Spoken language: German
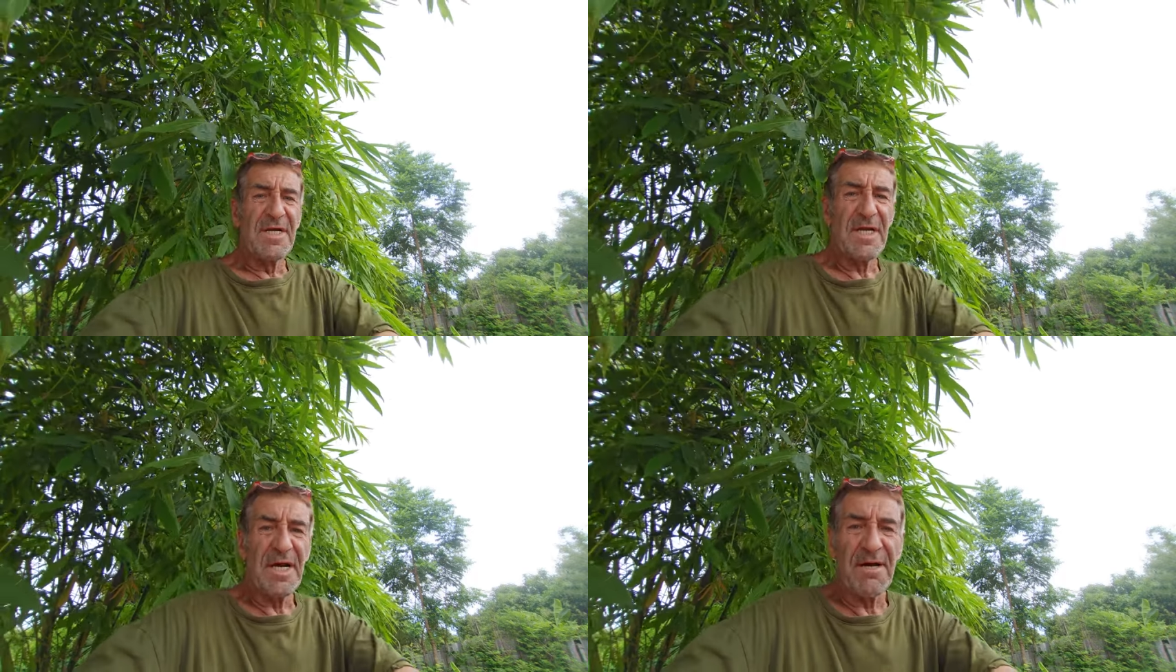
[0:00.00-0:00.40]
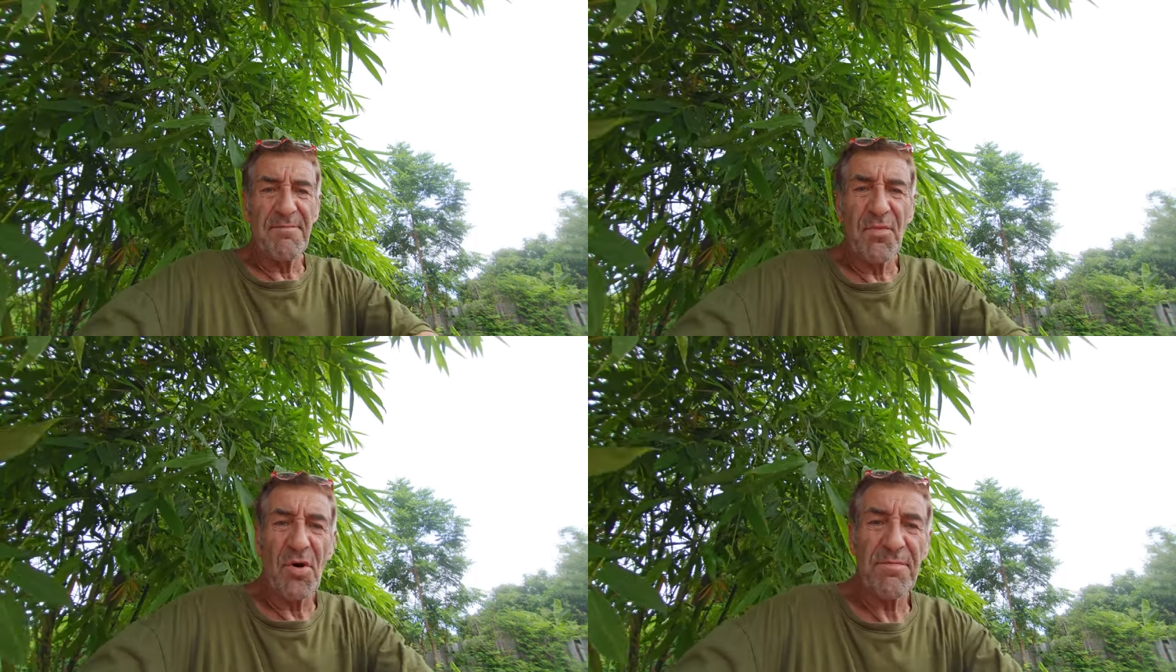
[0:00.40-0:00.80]
Ja,
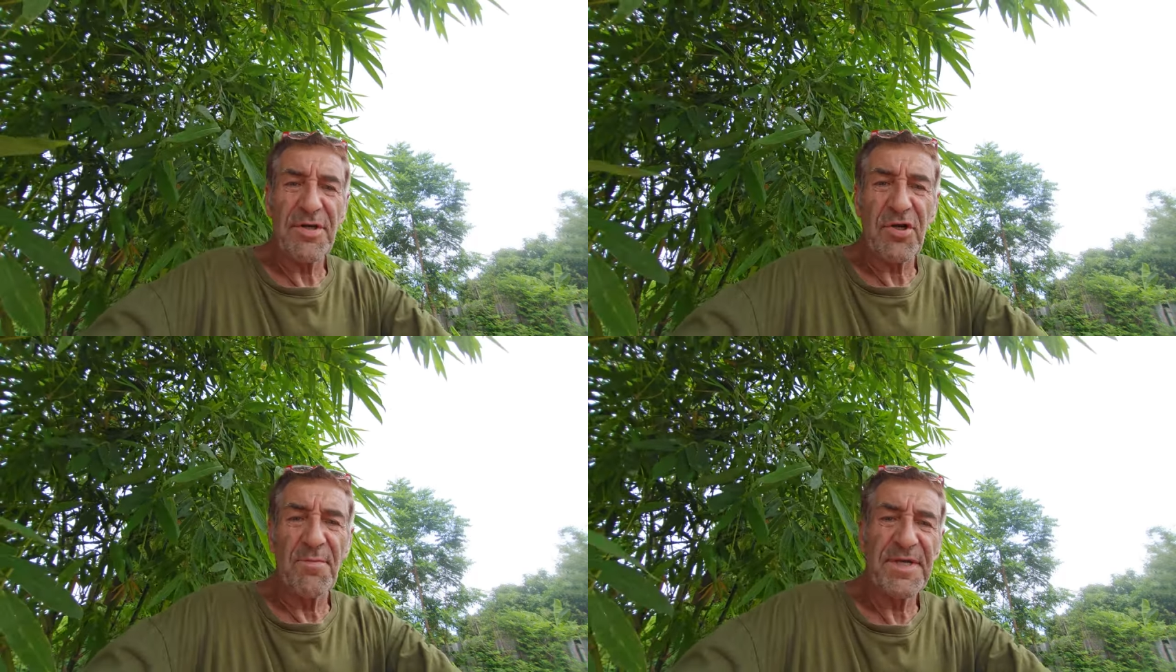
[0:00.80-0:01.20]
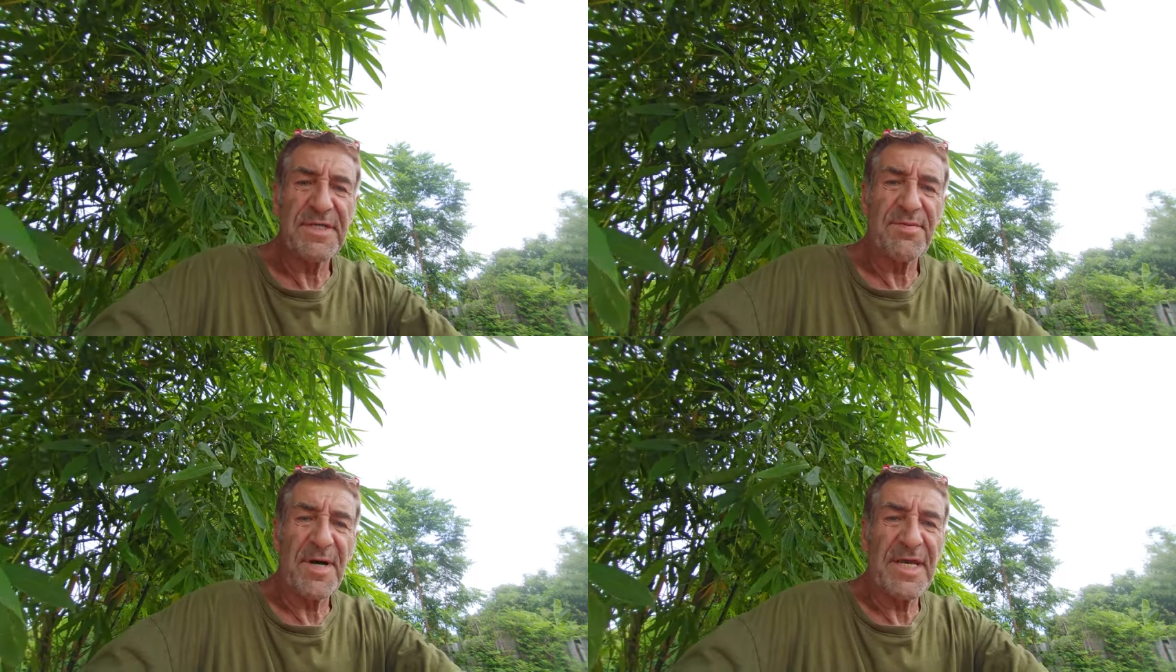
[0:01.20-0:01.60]
morgen bekomme ich
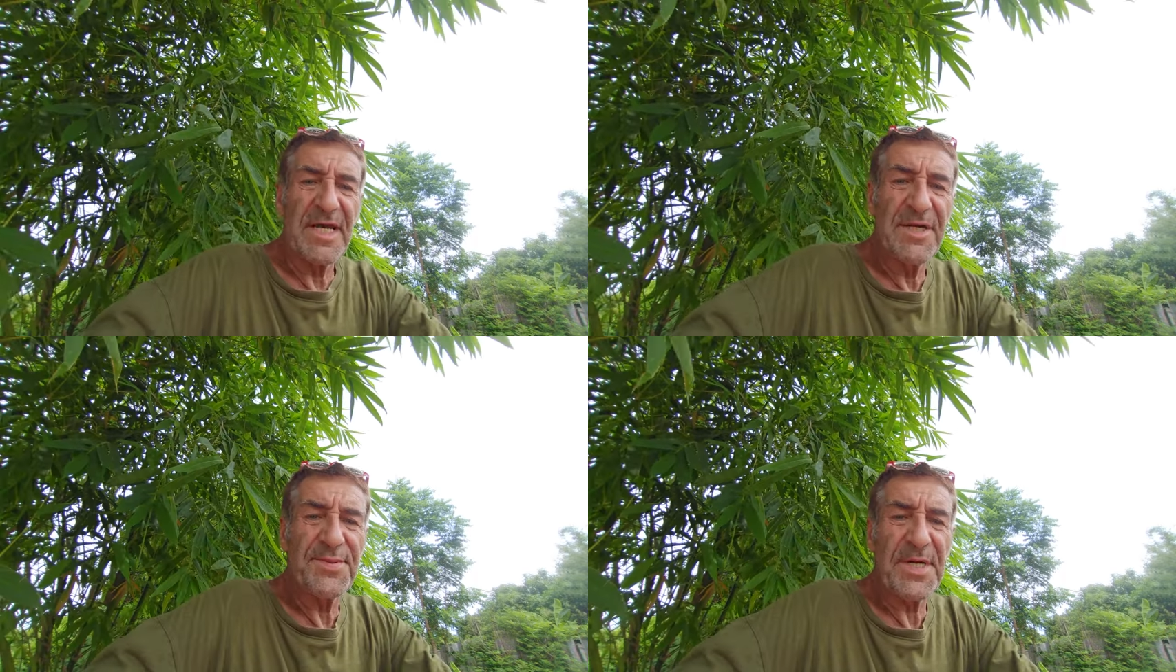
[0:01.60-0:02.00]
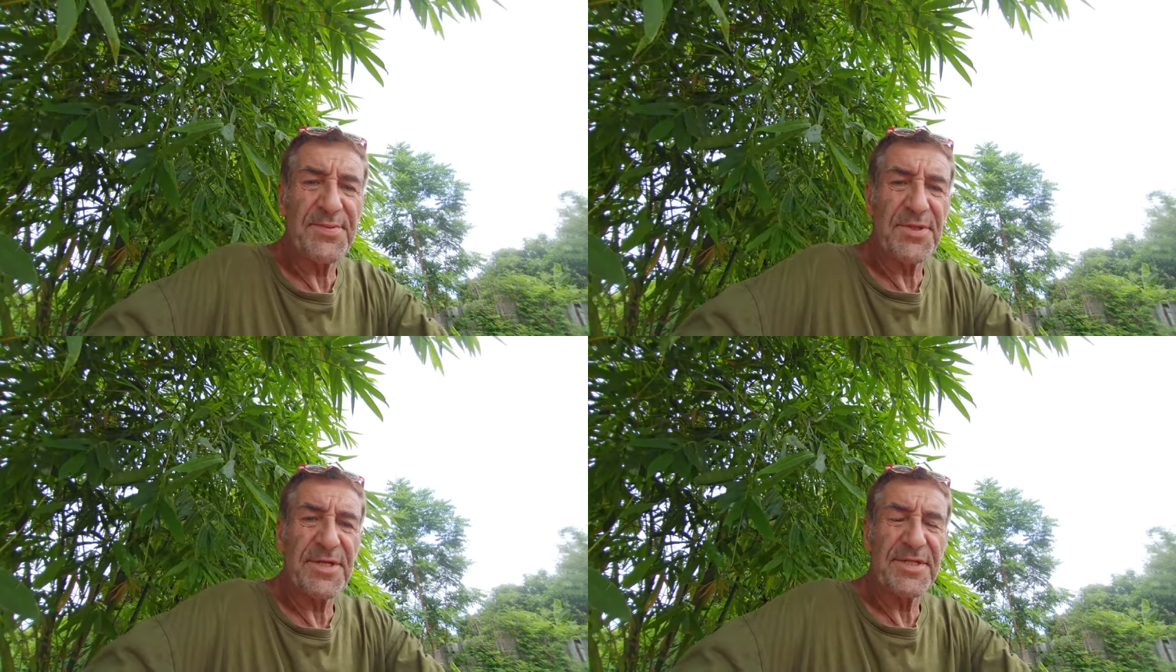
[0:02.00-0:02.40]
zwei Helfer
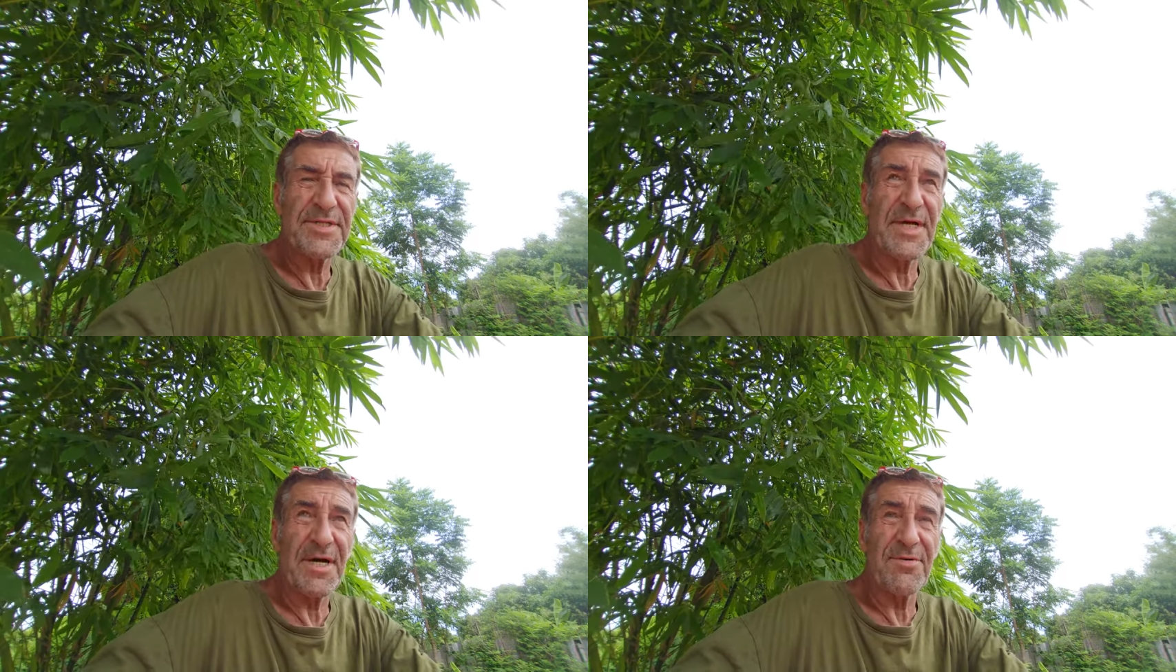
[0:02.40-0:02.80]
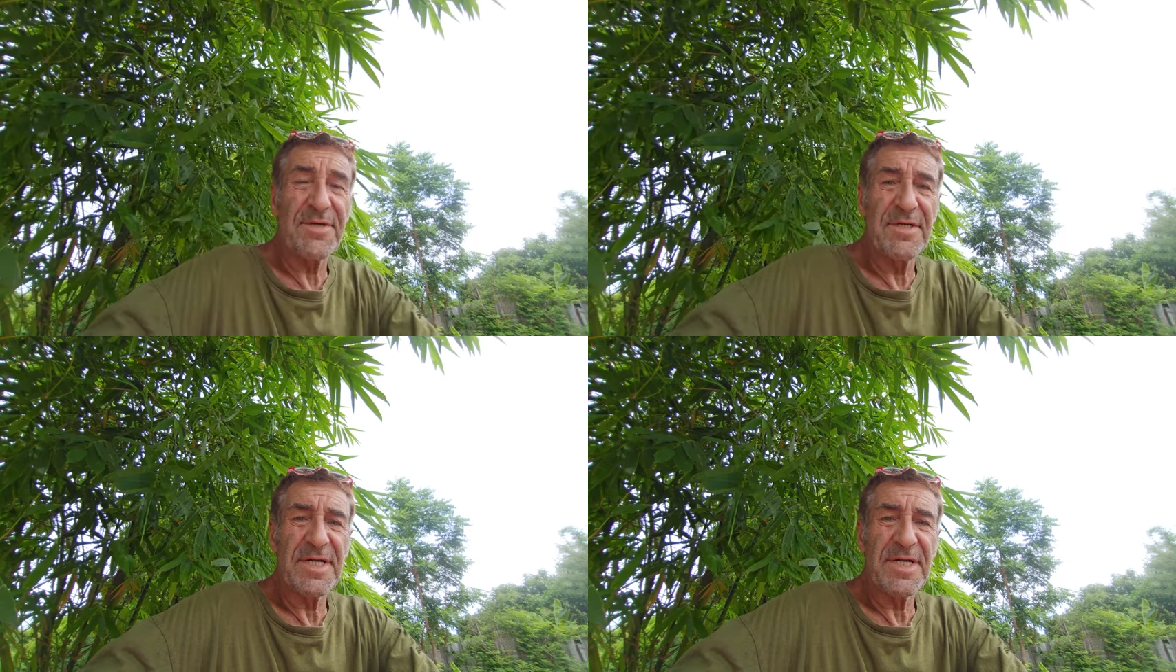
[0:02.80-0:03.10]
für den Zaun.